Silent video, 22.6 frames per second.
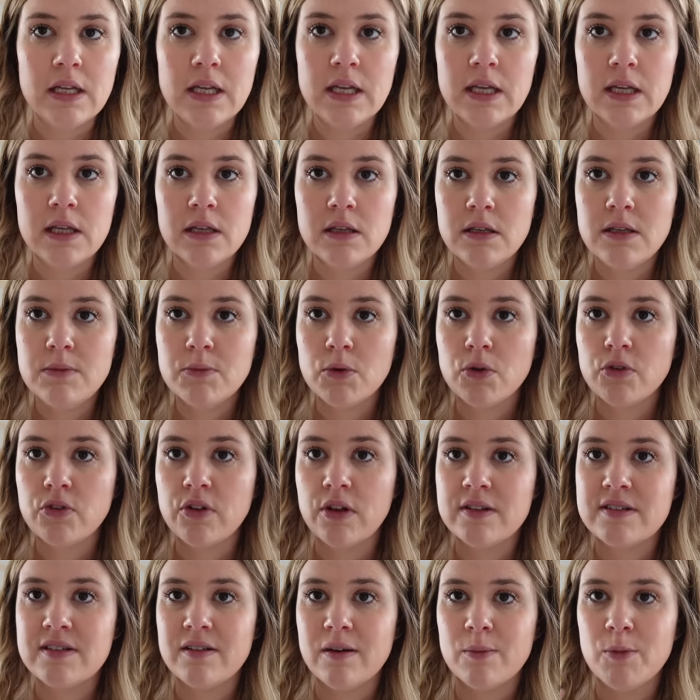il est immense.
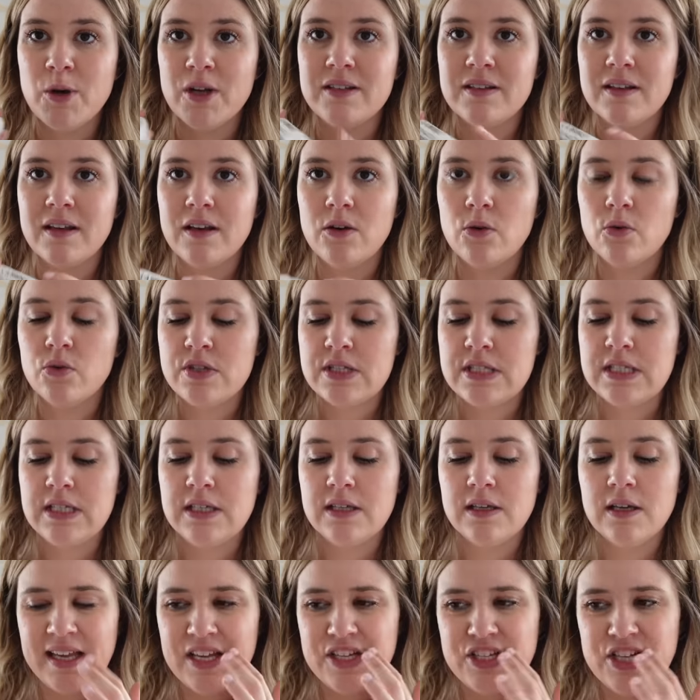Hein. C'est vraiment un très gros
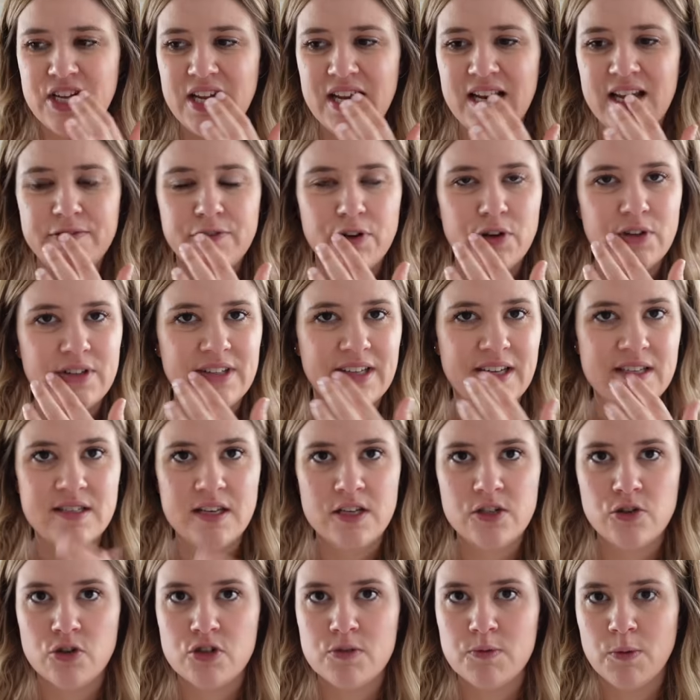stick. Et j'ai les lèvres très
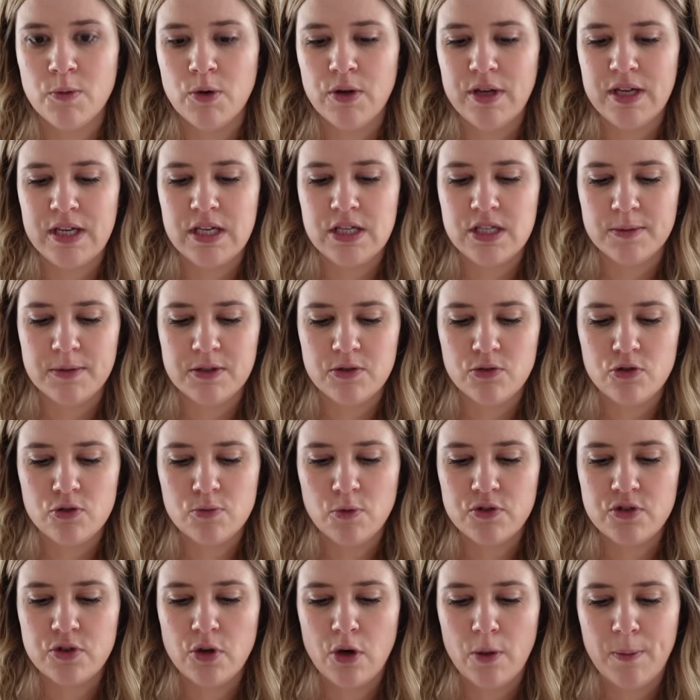sèches en ce moment et j'ai l'impression que je
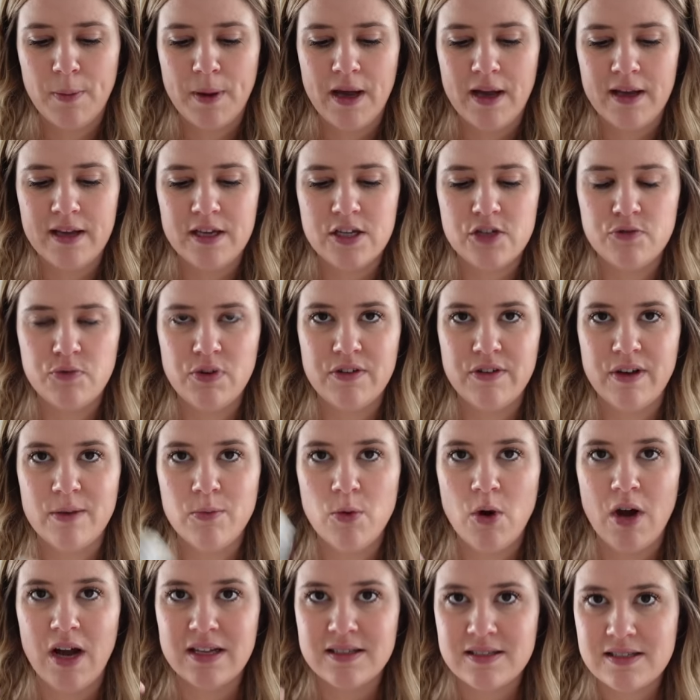m'en sors pas. Et je voulais
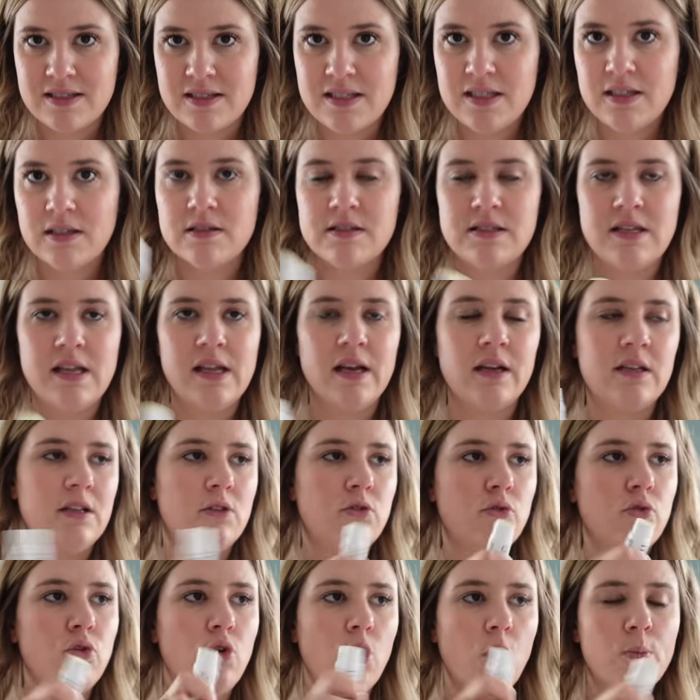vraiment un stick, c'est-à-dire que des
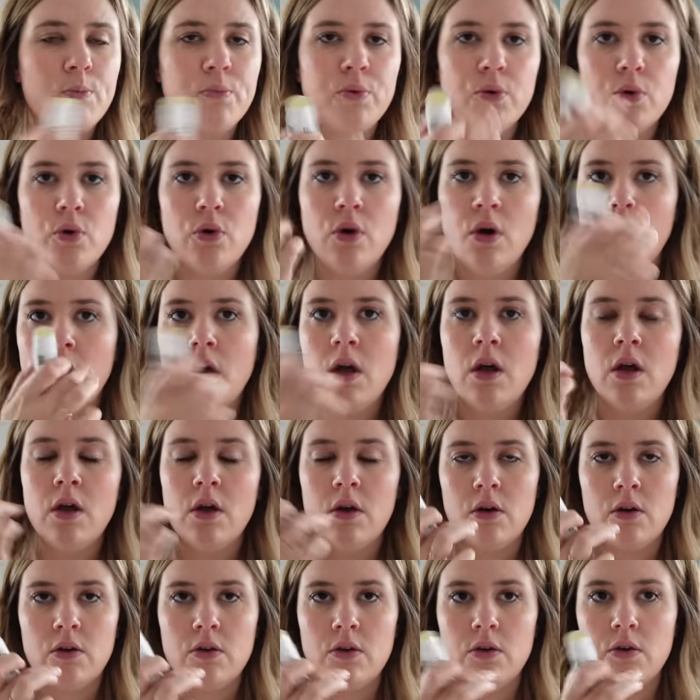trucs en peau.
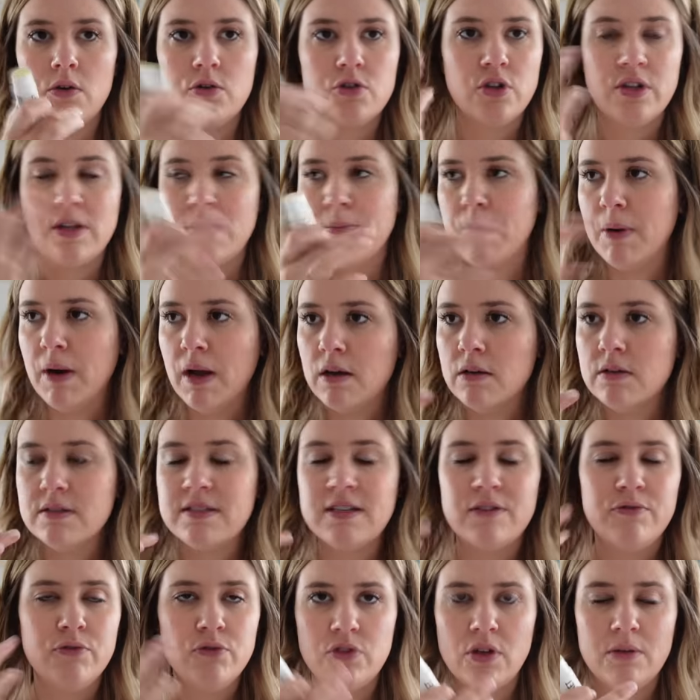Euh, j'en ai plein,
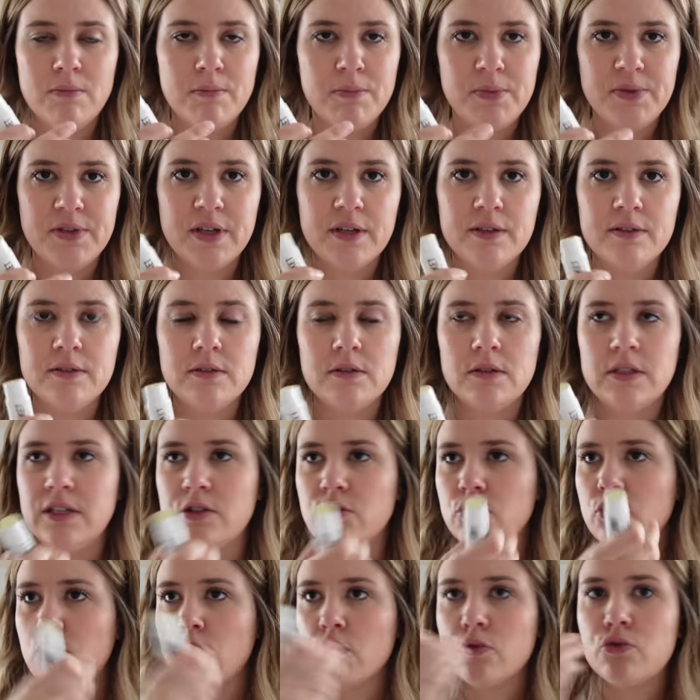ça fonctionne bien, des
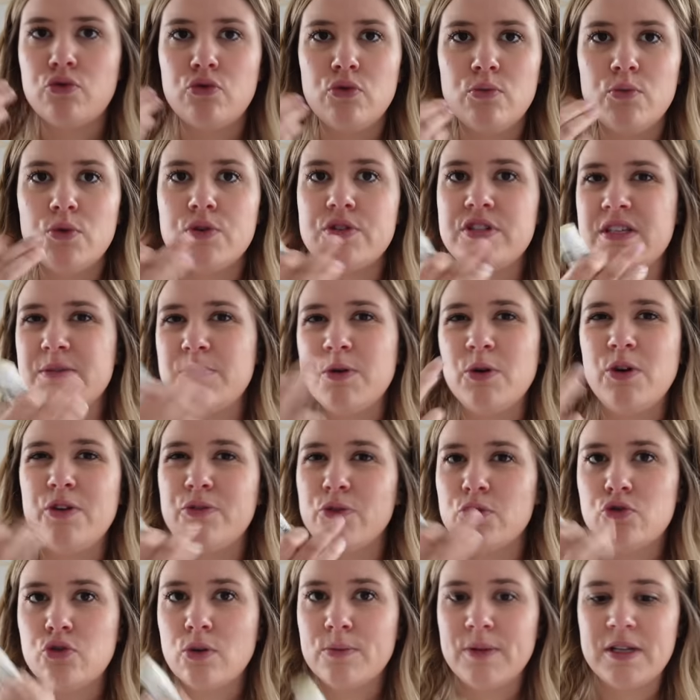trucs en tube aussi mais il
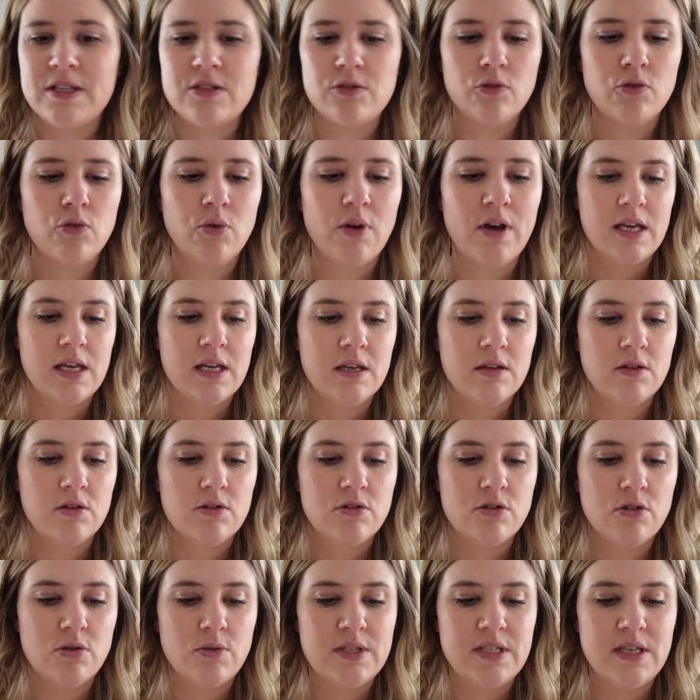faut toujours mettre son doigt et euh,
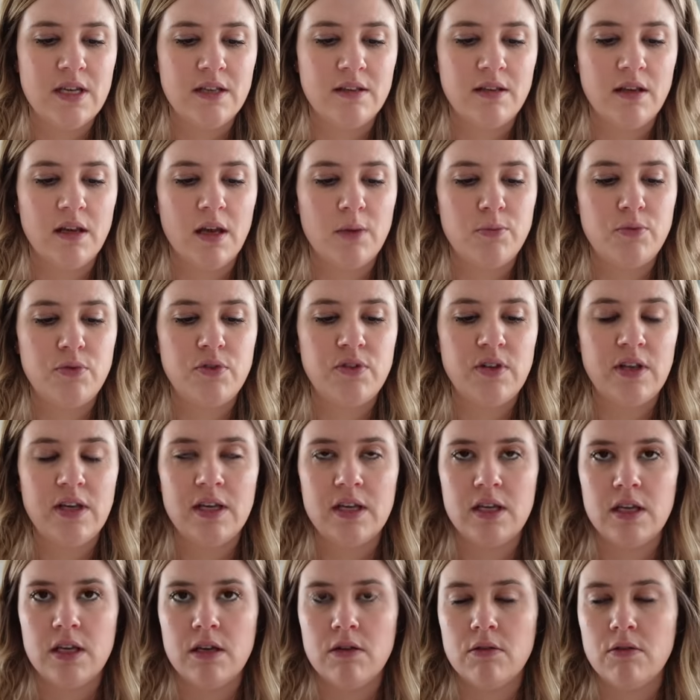celui-ci est très
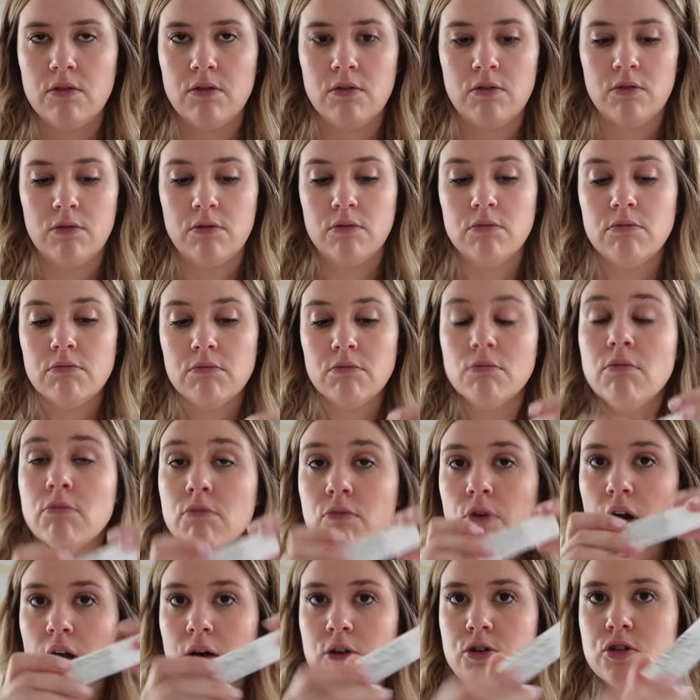réputé et euh,
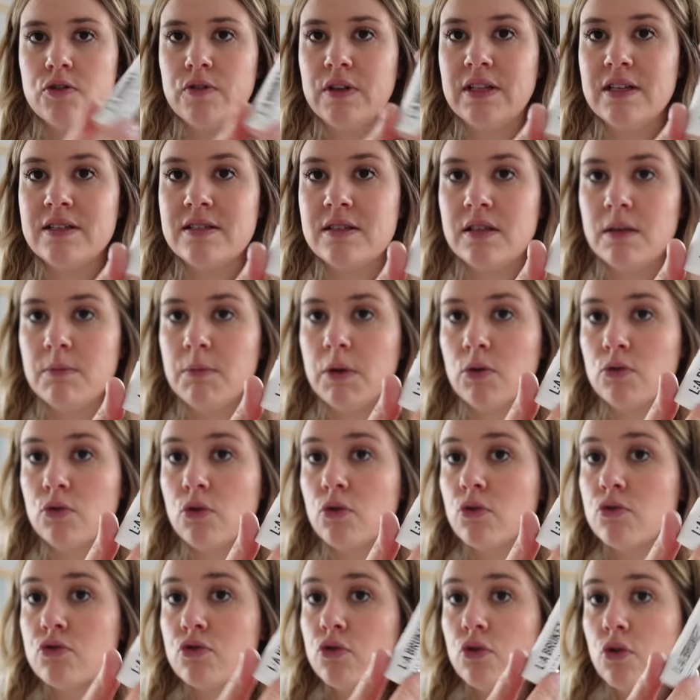voilà, je vais tester, mais
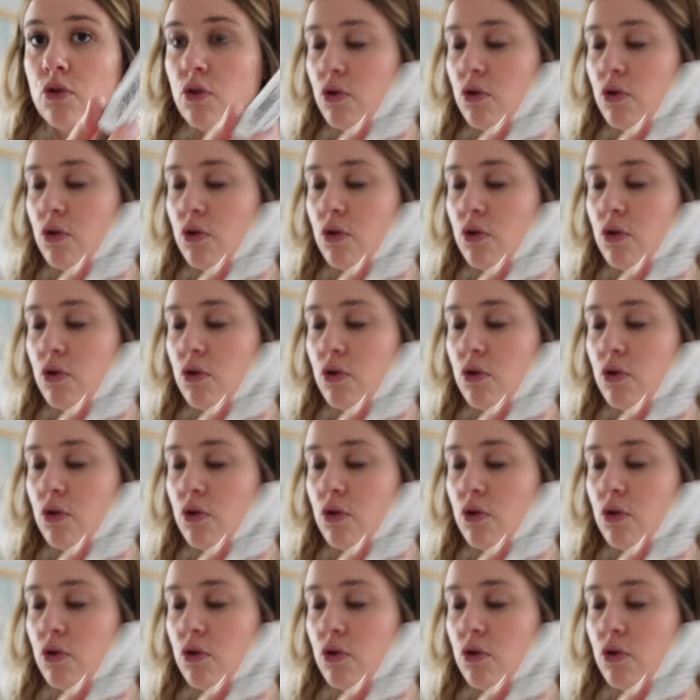je n'en